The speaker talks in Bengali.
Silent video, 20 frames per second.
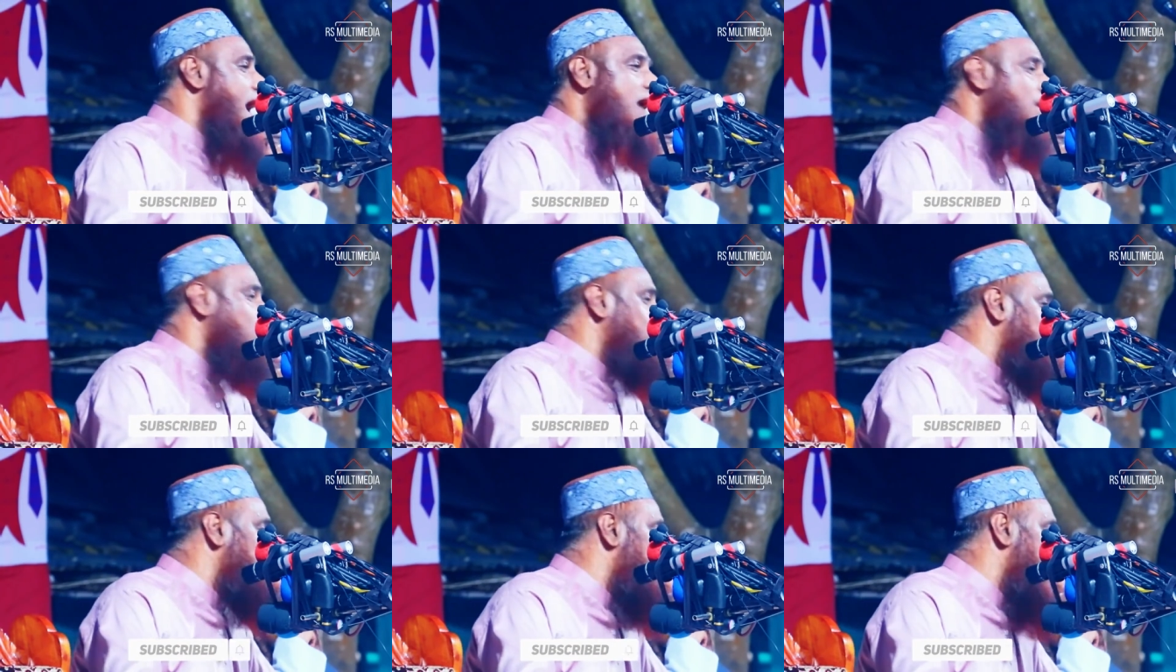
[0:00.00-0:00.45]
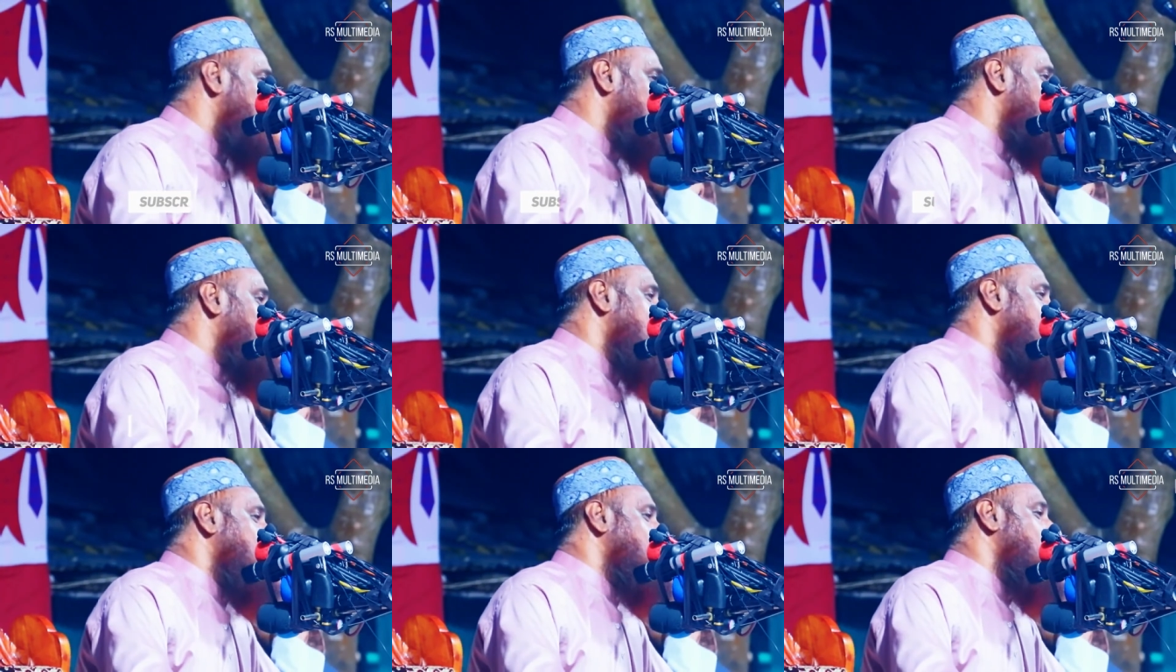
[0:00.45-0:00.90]
আর দোয়া
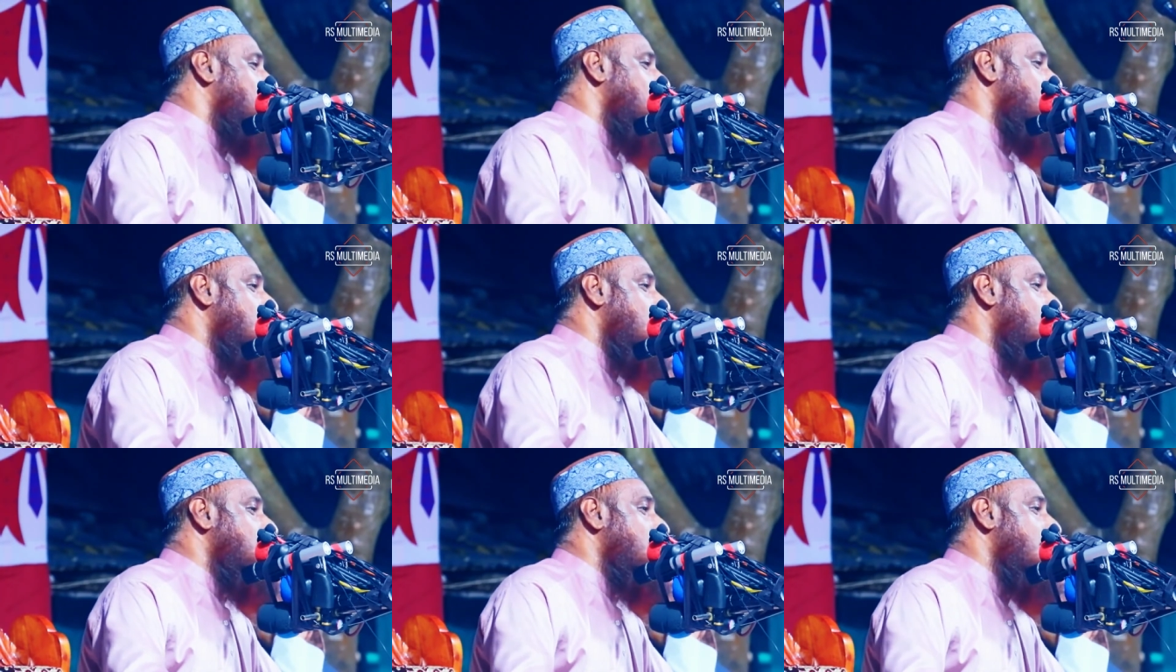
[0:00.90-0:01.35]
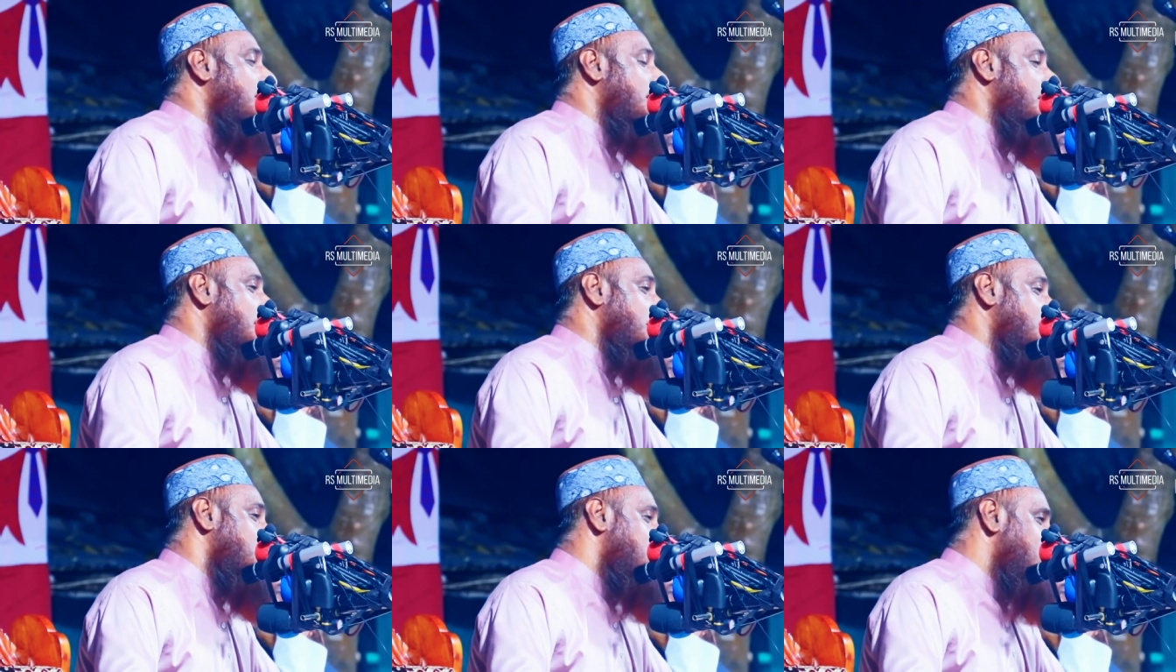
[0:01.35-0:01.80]
করার দরকার
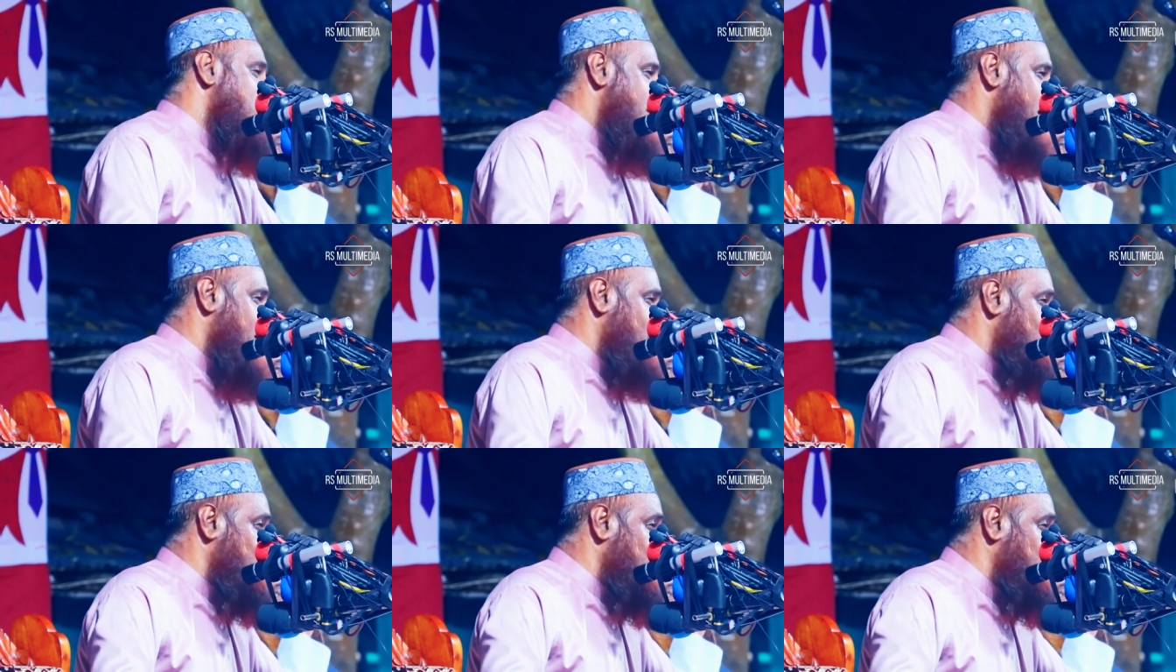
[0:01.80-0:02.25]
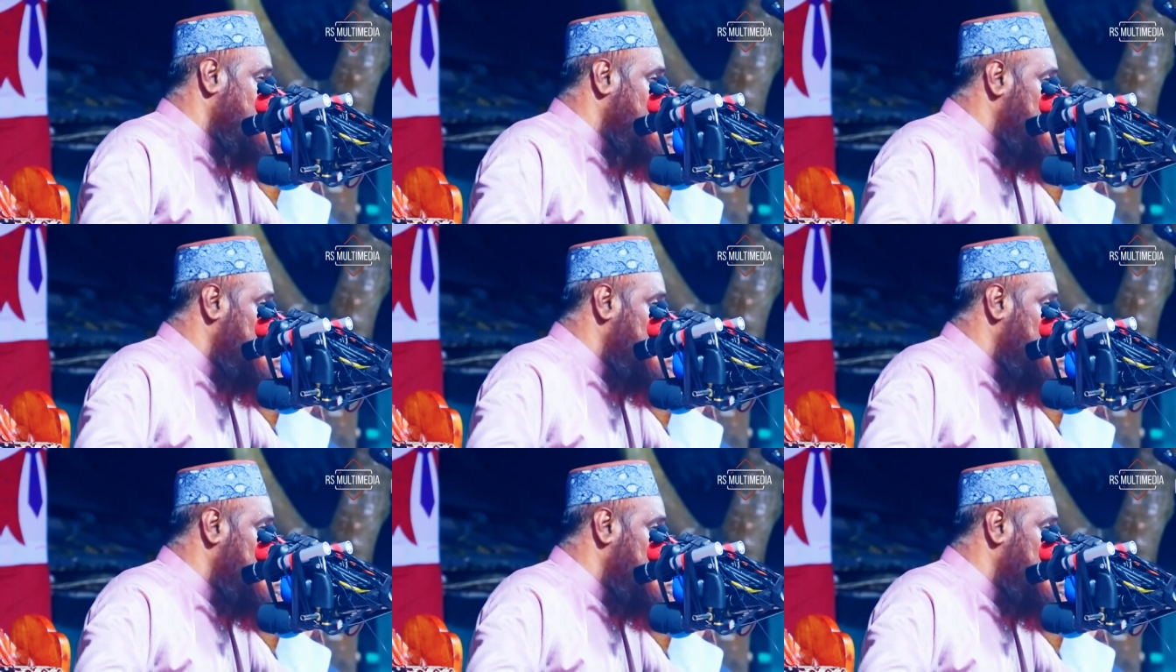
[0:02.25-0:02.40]
নাই এখন